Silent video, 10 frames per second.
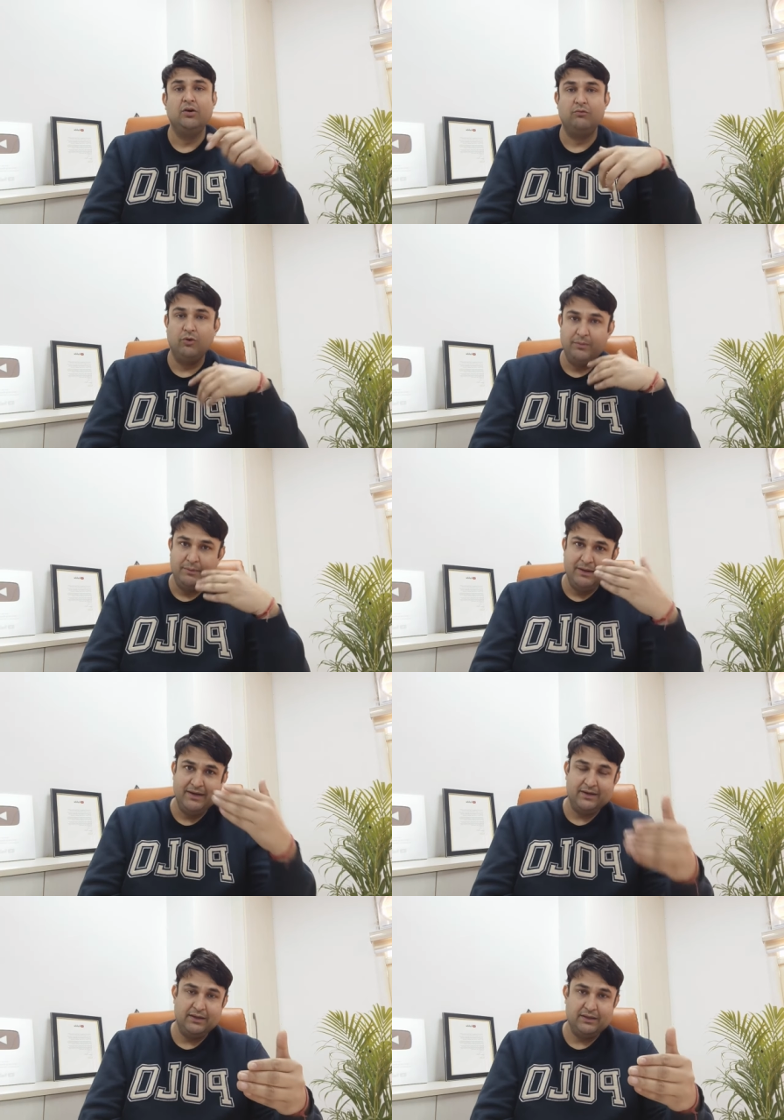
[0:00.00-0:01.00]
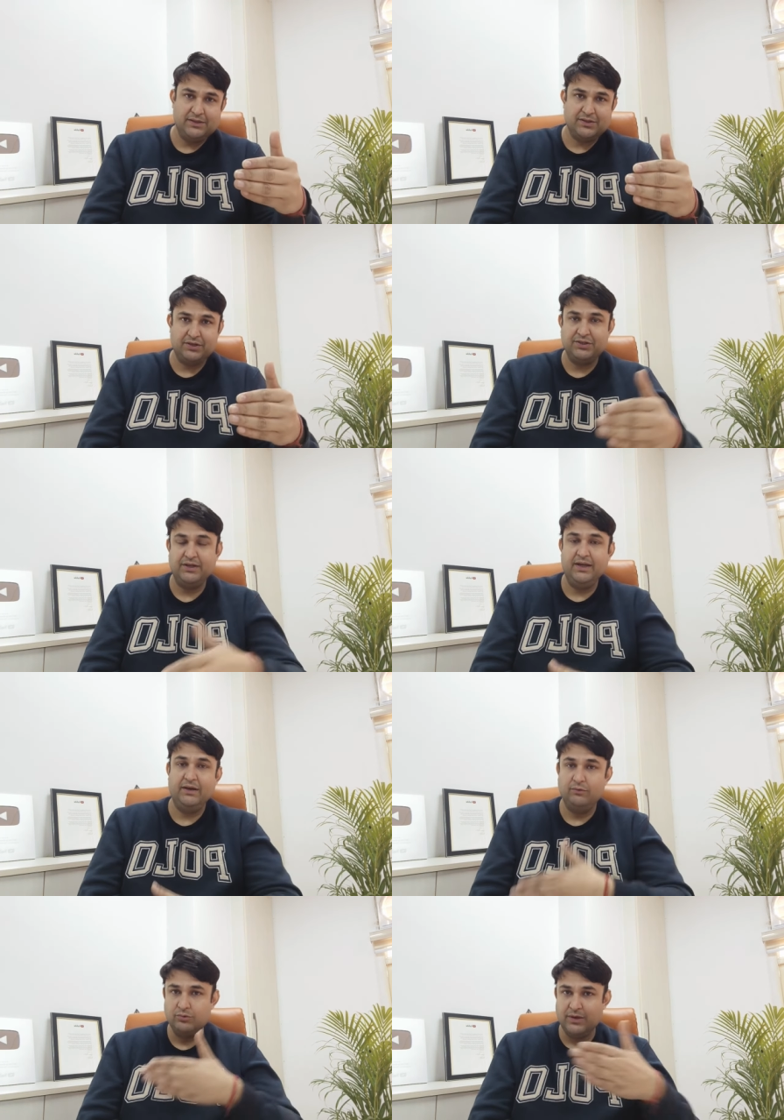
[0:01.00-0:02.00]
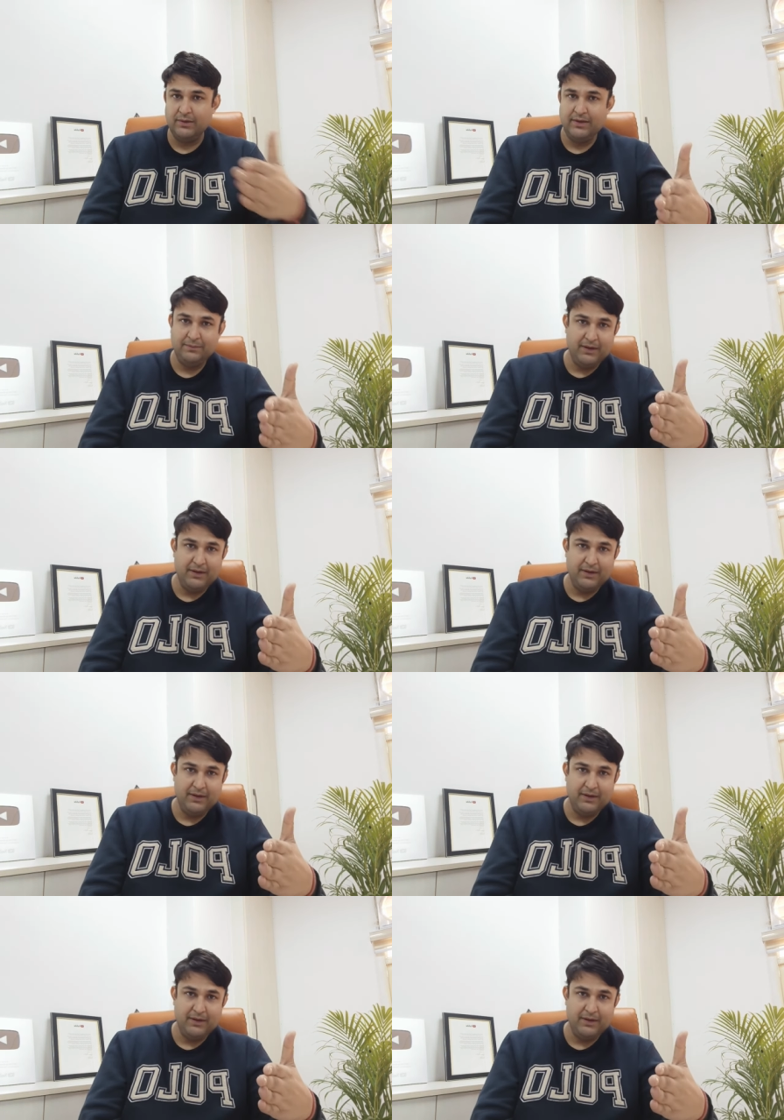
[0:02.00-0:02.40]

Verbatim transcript: वो भी बिल्डिंग अंडर कंस्ट्रक्शन है उसके लिए